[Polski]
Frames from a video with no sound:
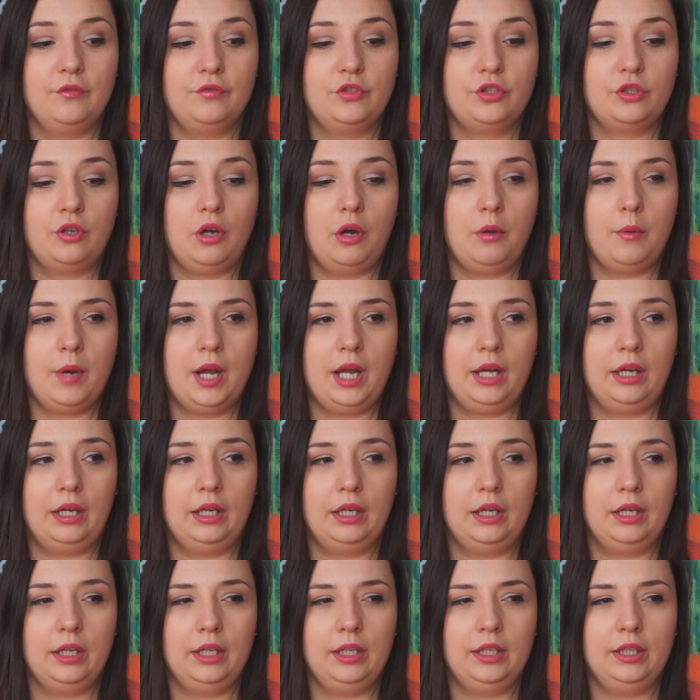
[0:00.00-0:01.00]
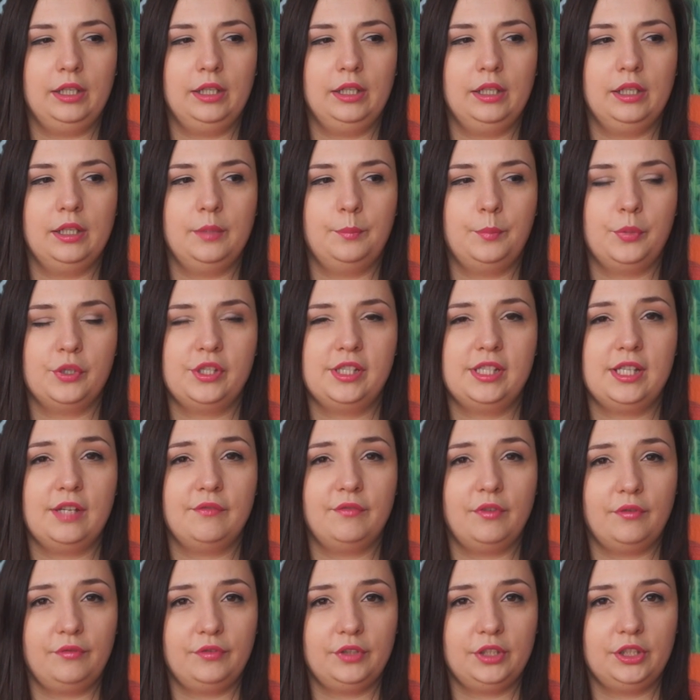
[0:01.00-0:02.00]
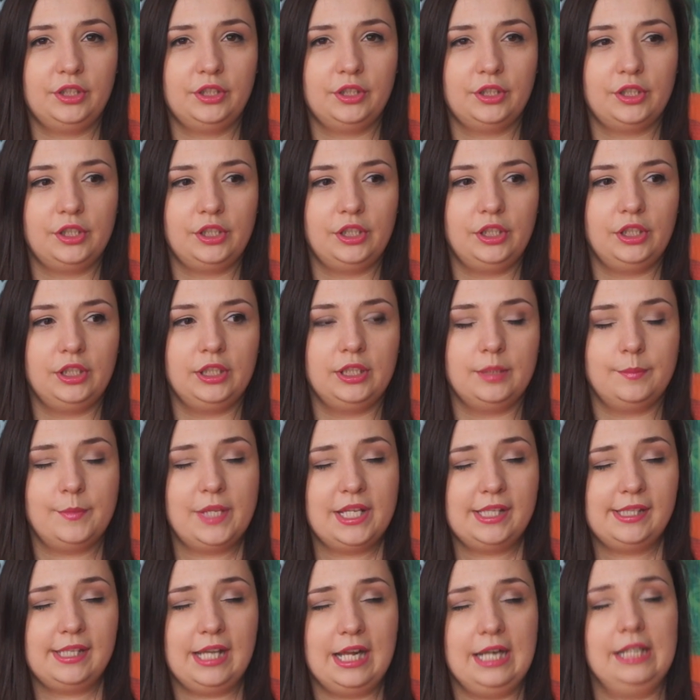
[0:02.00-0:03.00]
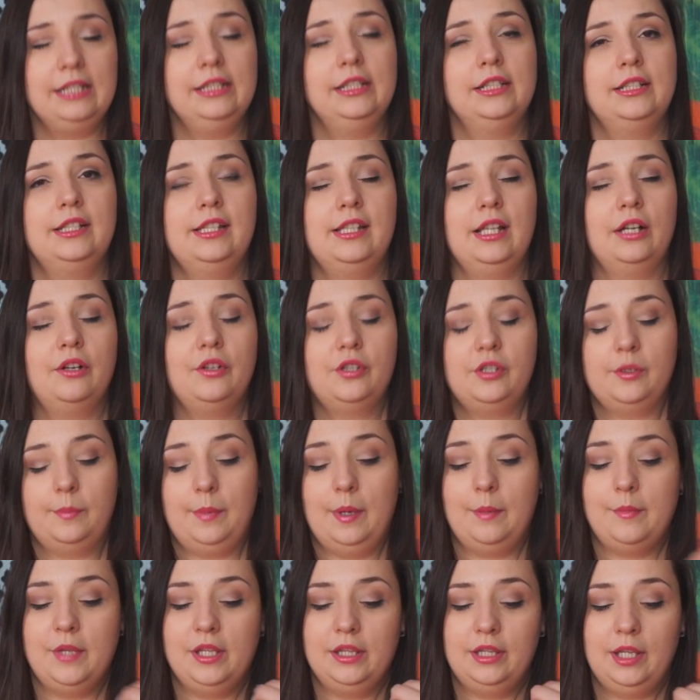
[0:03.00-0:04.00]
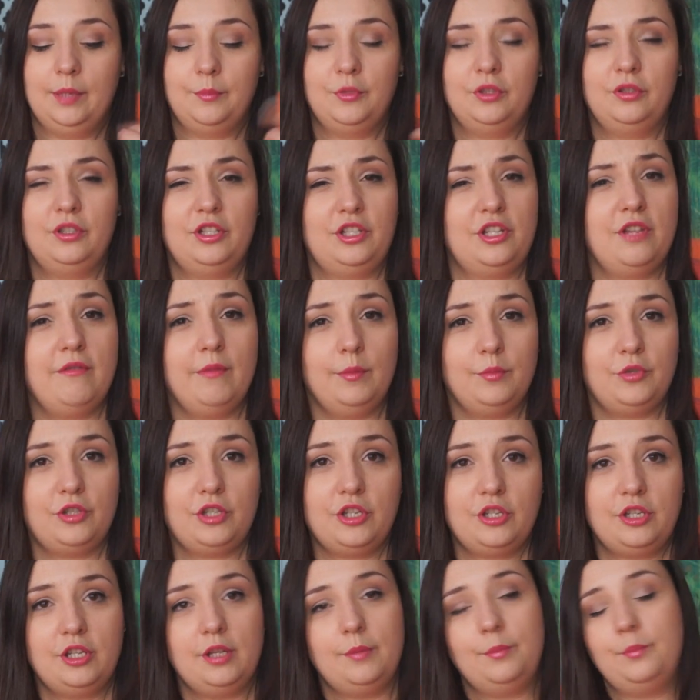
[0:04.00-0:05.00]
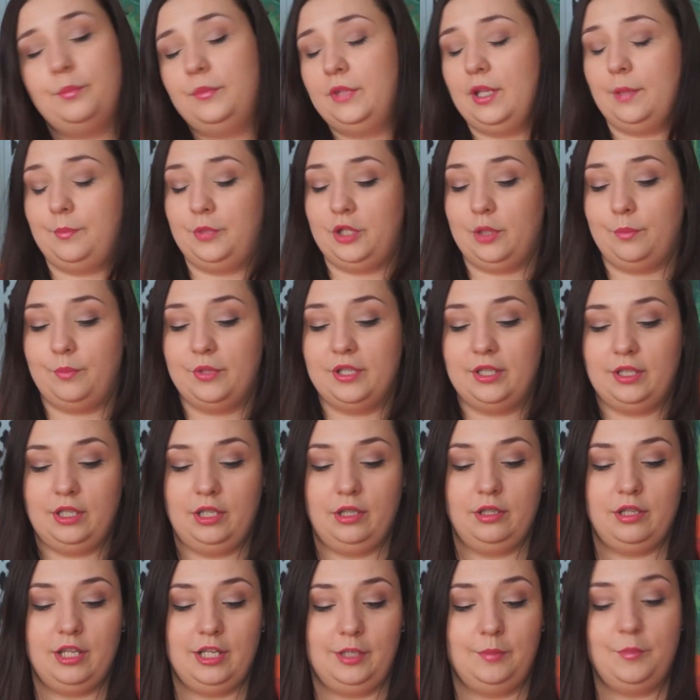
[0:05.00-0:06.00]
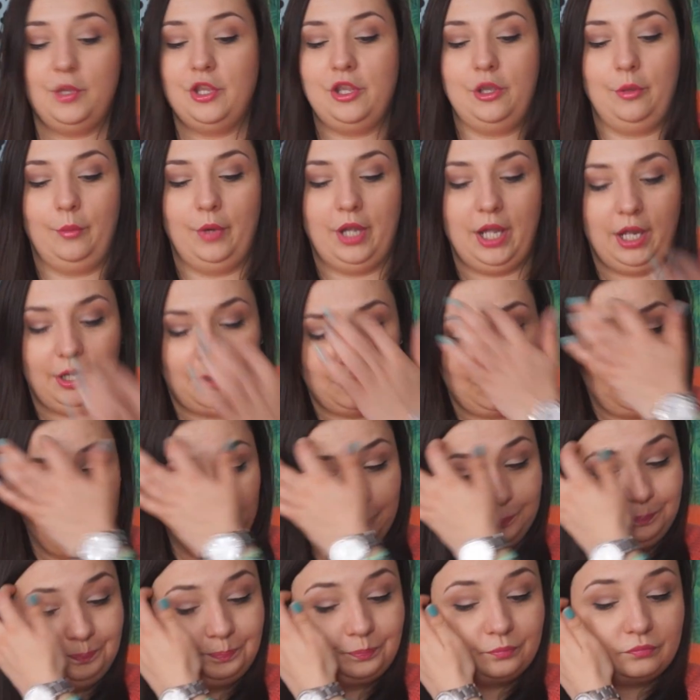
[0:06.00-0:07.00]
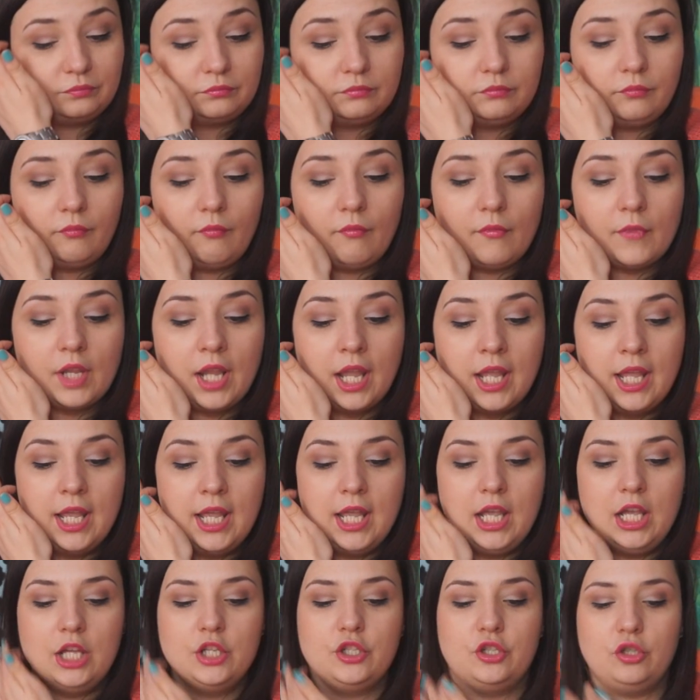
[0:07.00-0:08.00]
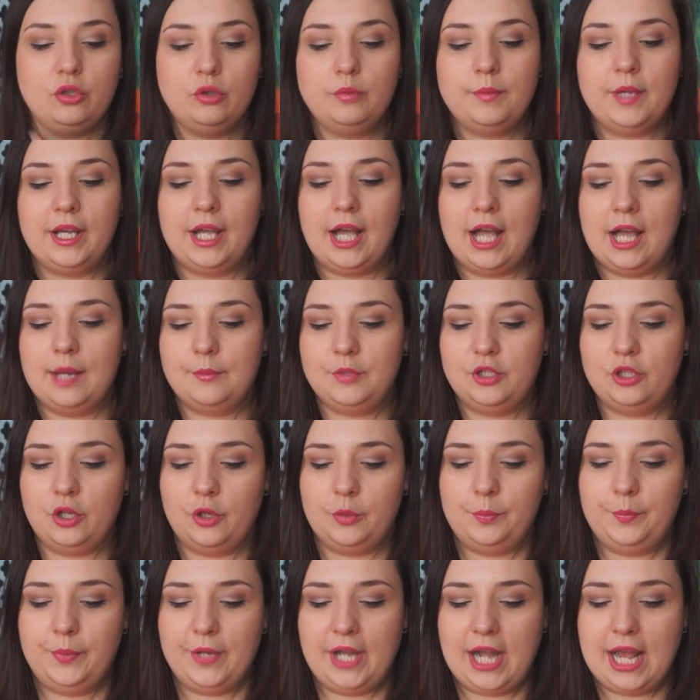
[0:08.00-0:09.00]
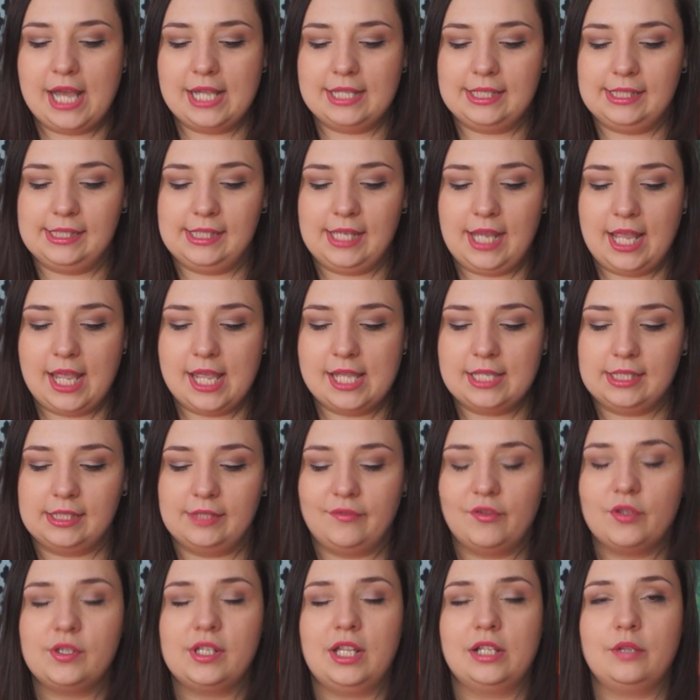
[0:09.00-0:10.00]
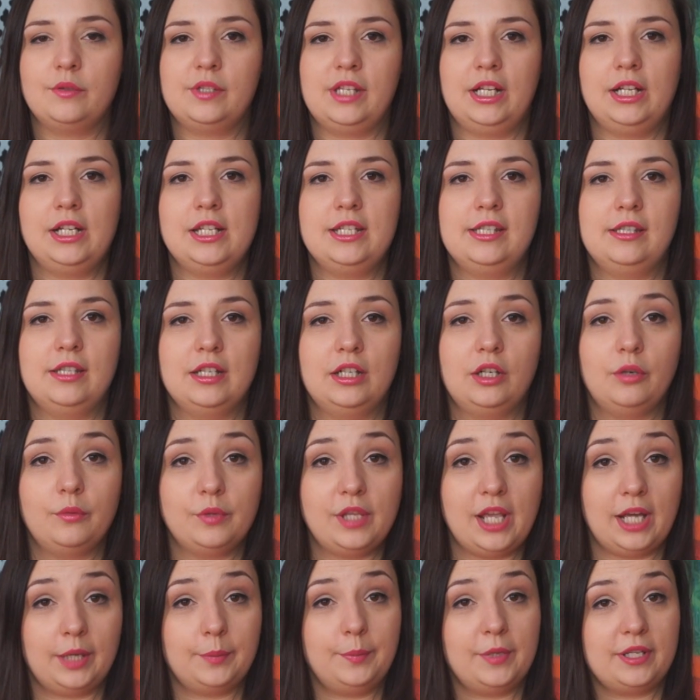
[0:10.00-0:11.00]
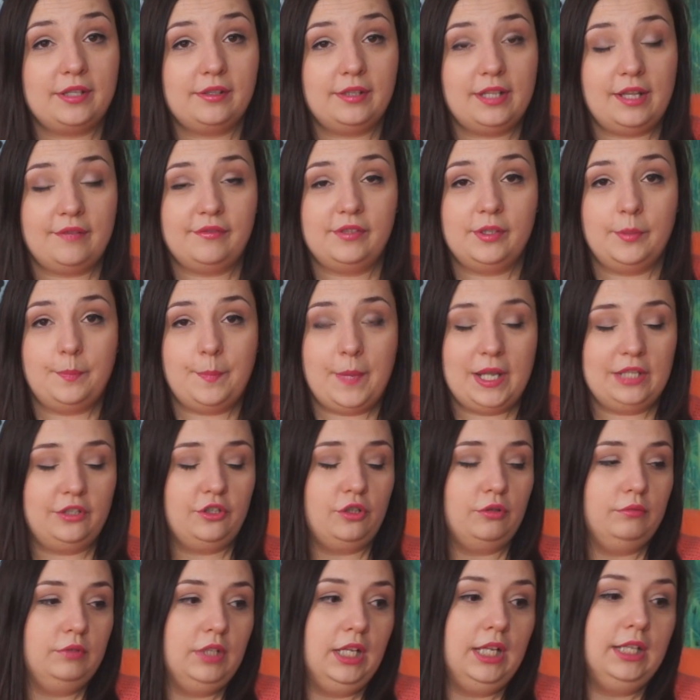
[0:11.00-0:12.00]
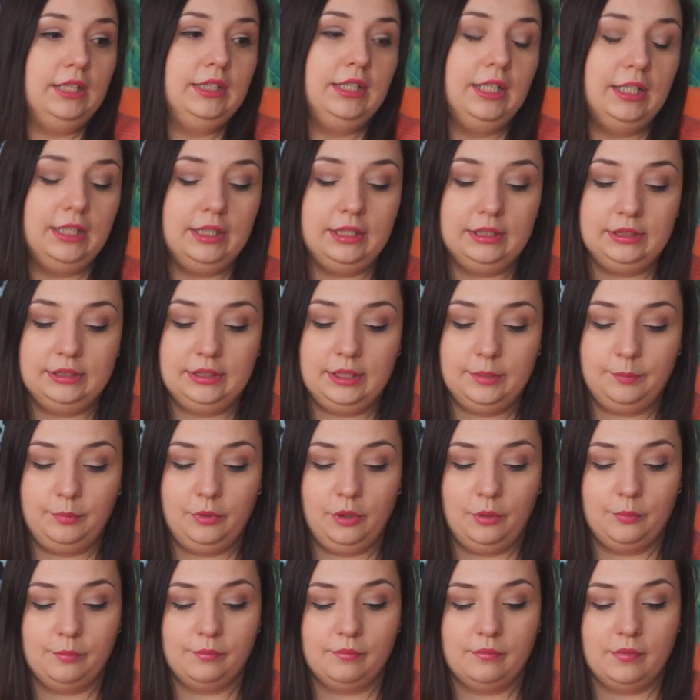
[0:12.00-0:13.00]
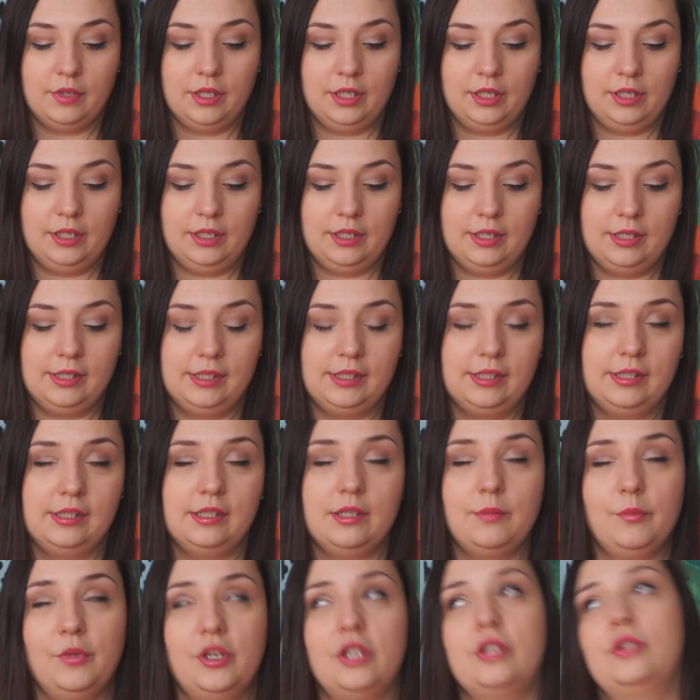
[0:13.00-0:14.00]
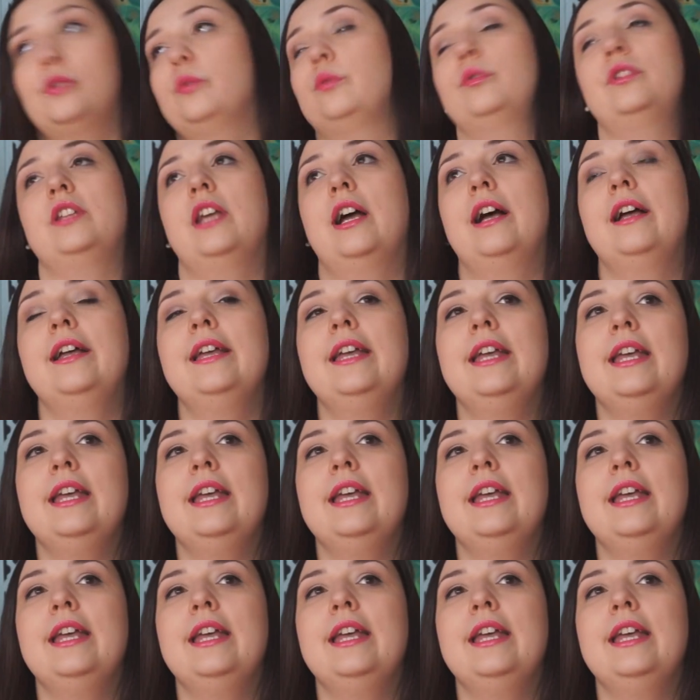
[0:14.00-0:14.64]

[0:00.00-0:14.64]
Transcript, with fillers: w szkołach e, podstawowych i gimnazjalnych, z tego co pamiętam. I to też nie wiem, czy się te przepisy nie zmieniły jakoś. Czy ubiegałam się o pracę związaną z anglistyką i jak pracodawcy patrzą na, na dyplom e, i moje studia?